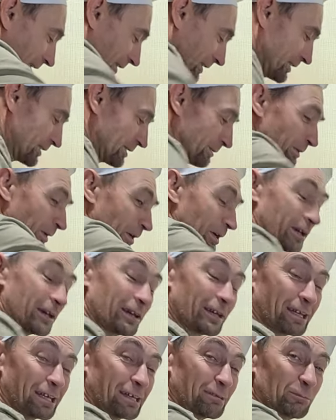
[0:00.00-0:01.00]
żeby
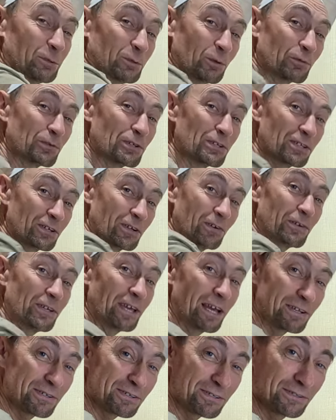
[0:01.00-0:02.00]
było wszystko
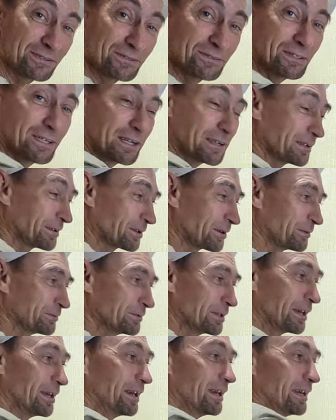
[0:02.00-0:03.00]
jasno i
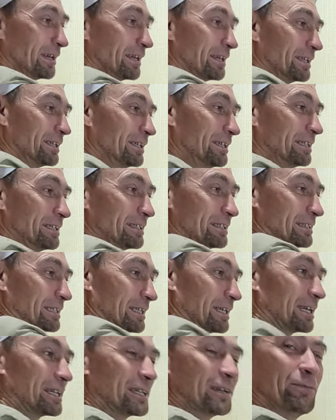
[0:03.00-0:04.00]
klarownie i
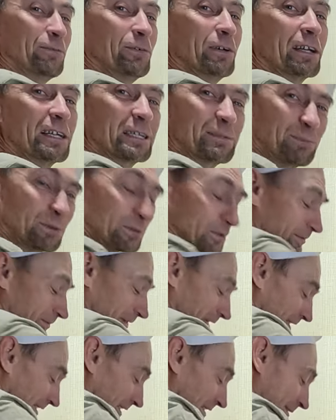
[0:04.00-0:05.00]

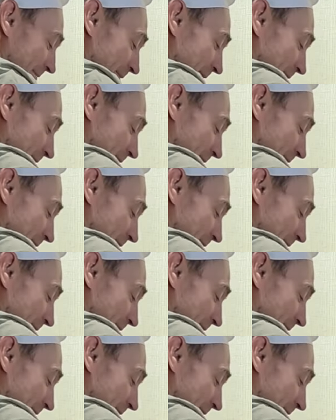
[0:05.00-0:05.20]
wyeksponowane, żeby